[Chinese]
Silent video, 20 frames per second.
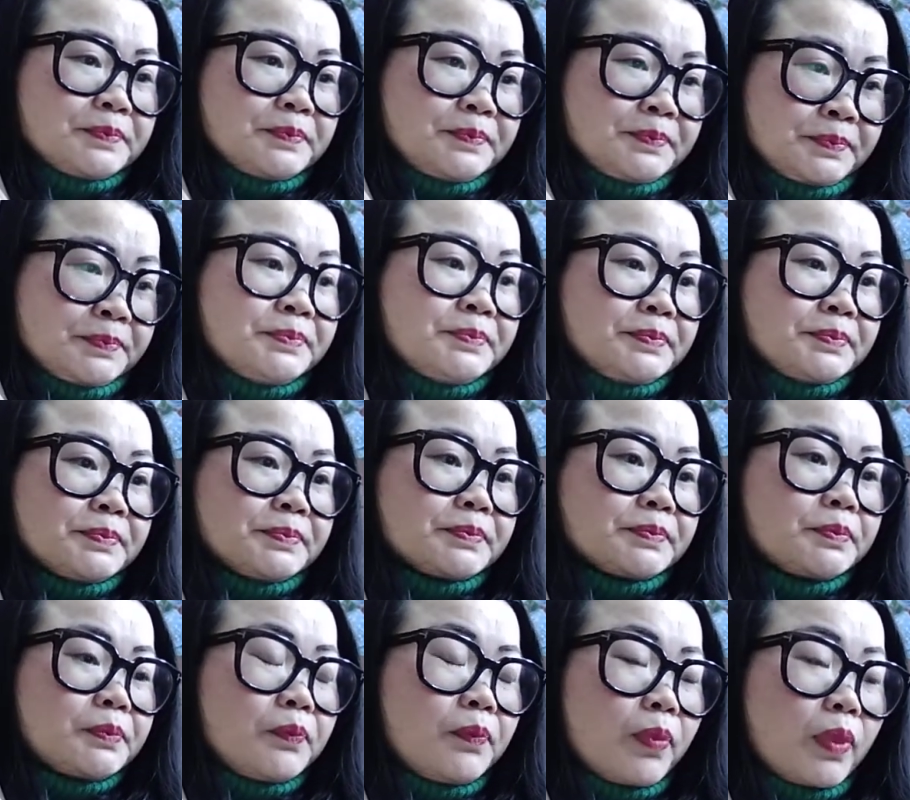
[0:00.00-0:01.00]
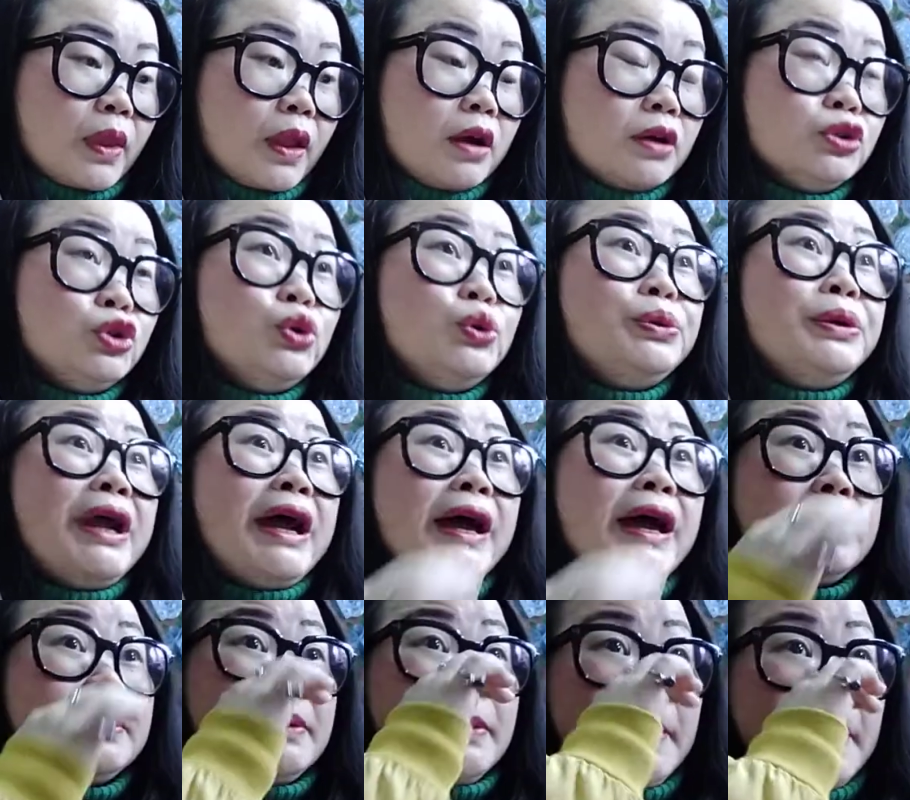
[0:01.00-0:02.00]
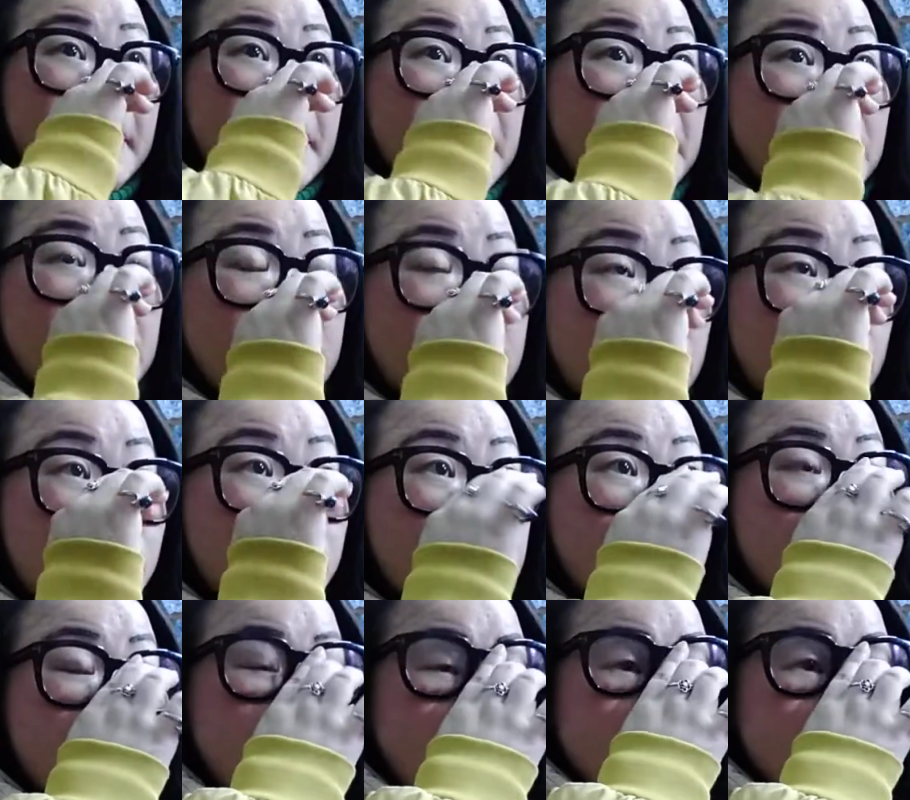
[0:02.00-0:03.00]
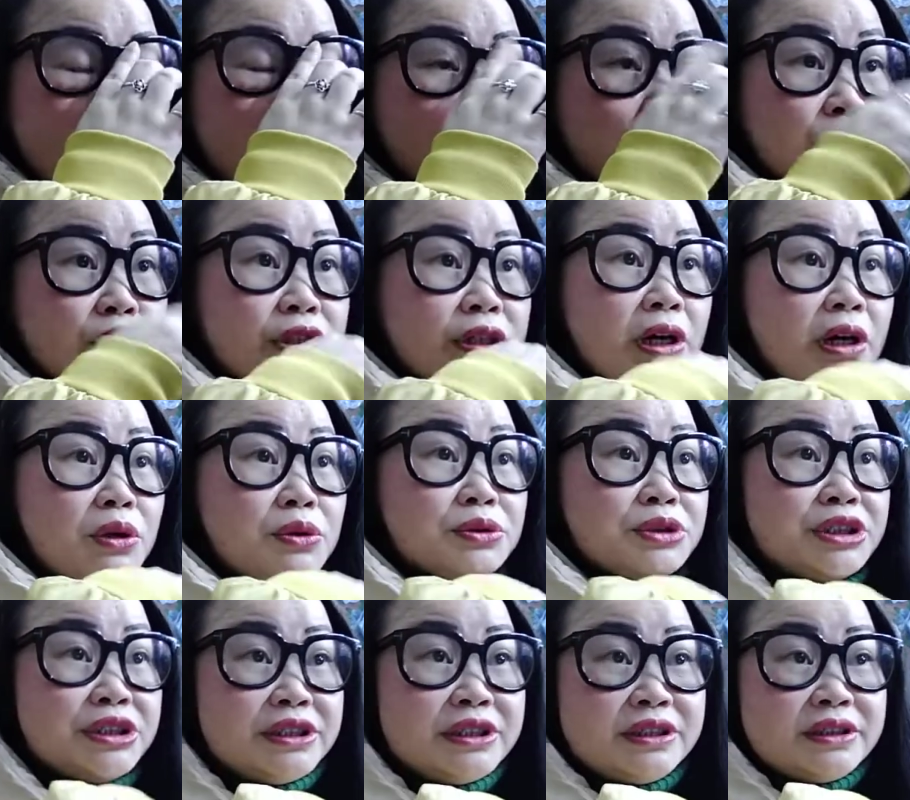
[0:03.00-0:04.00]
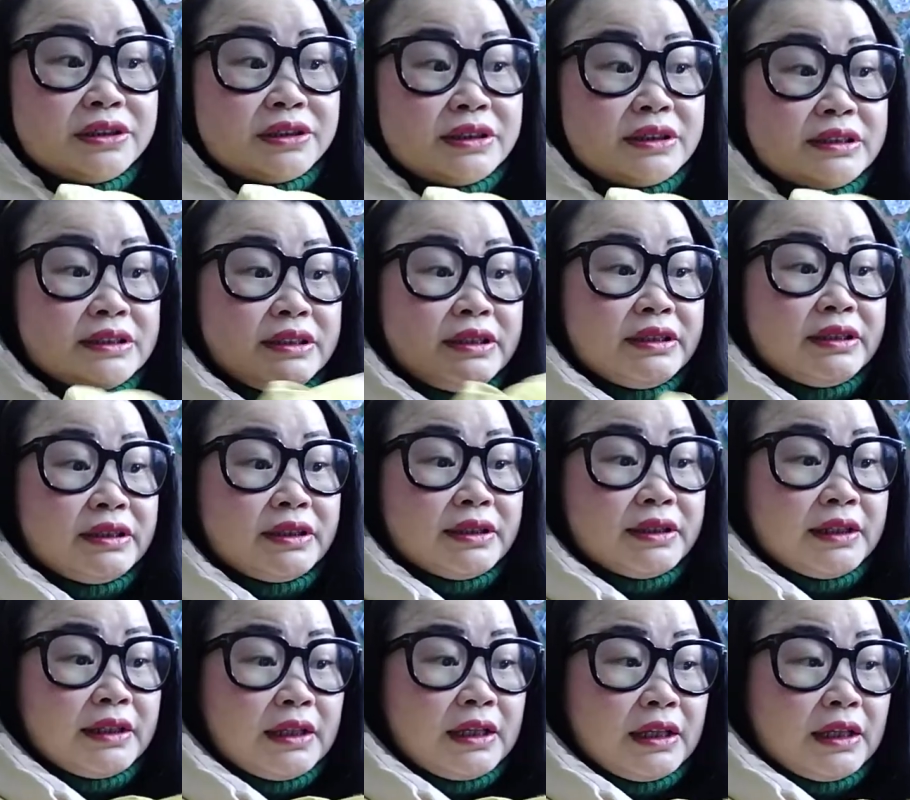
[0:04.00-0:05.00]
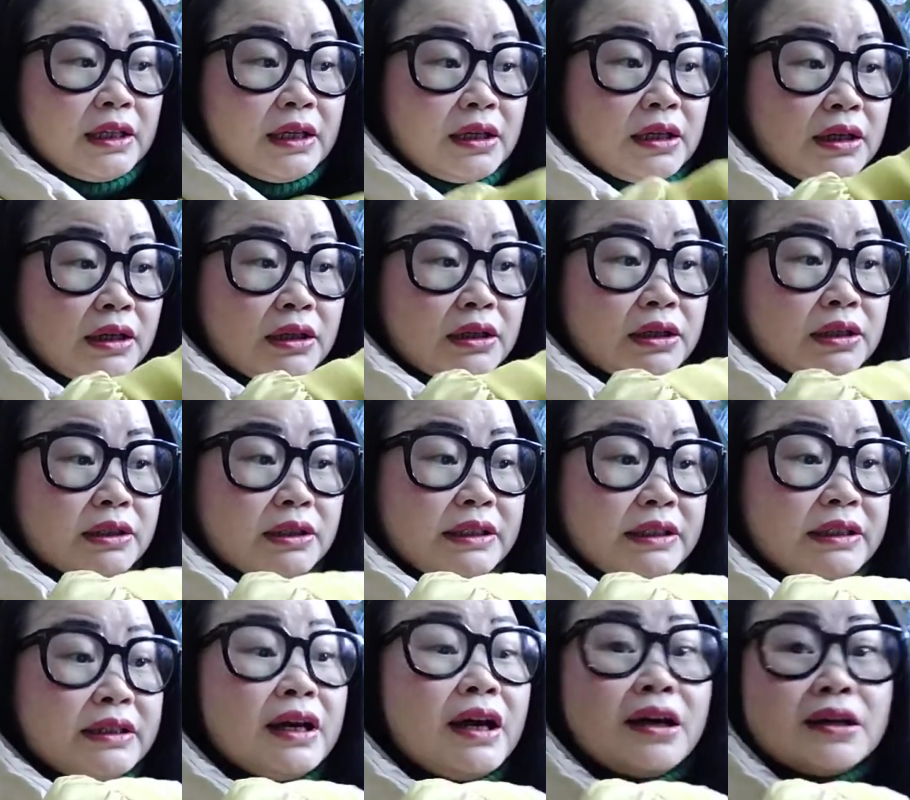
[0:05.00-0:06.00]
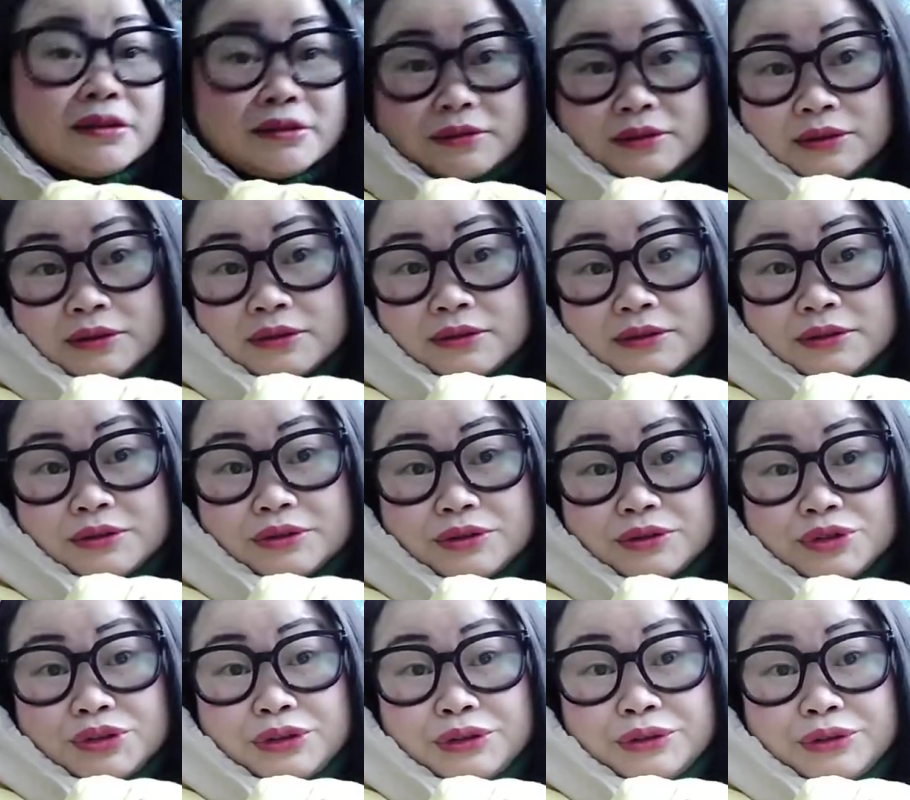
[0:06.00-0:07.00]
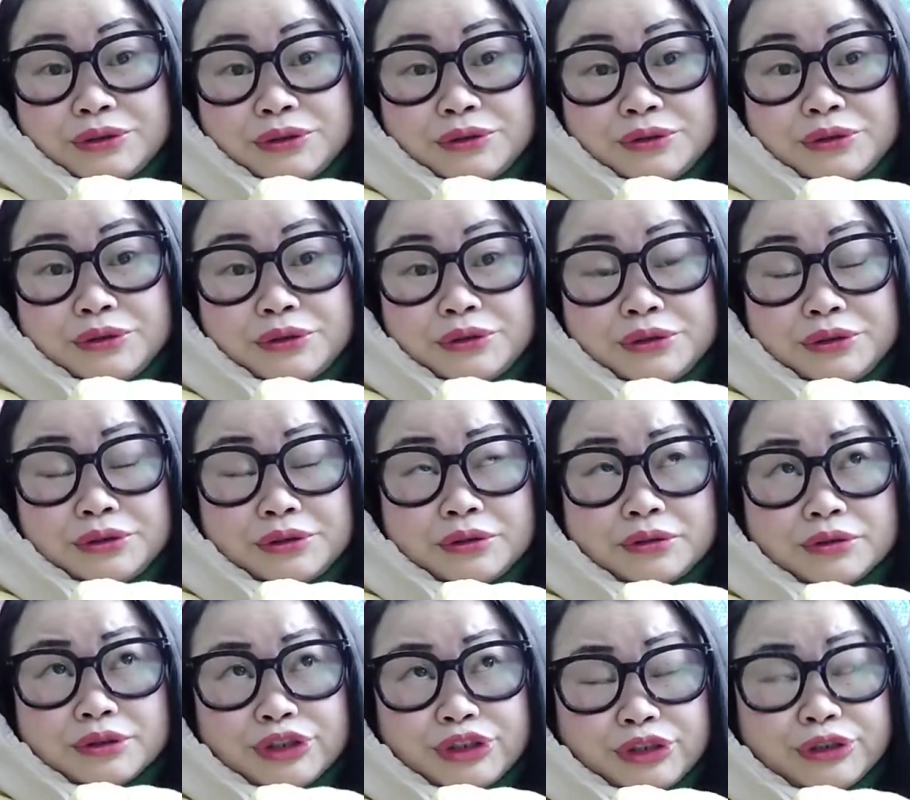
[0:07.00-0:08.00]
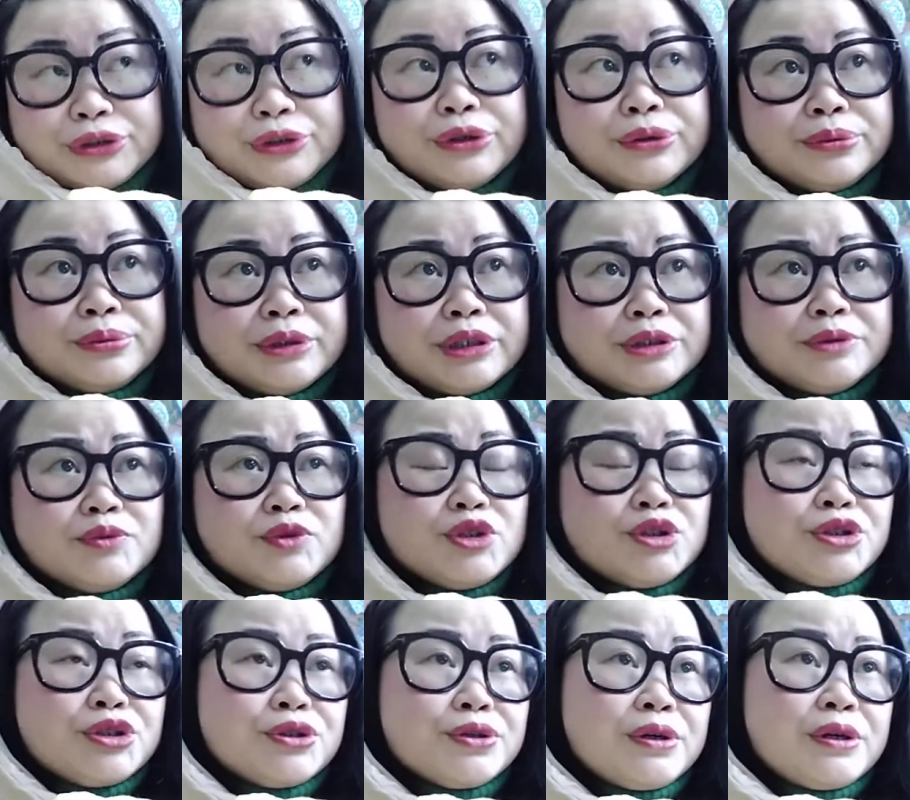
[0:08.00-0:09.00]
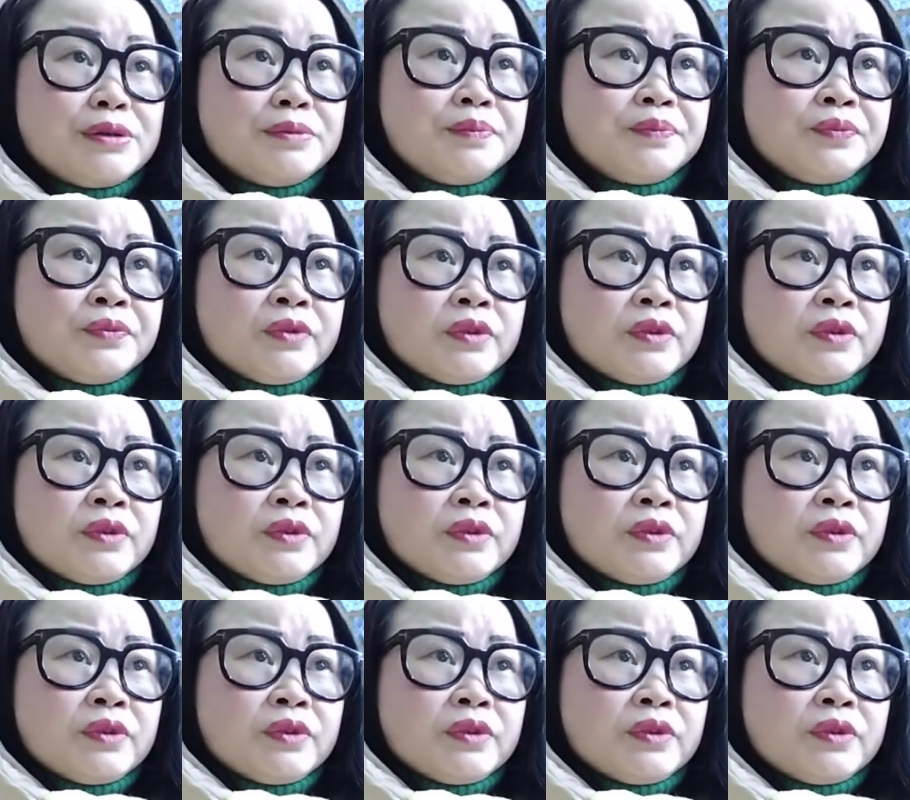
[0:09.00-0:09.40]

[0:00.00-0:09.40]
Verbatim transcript: 嗯，突然和忽然有时候是可以呃一样的去去使用的，就是说。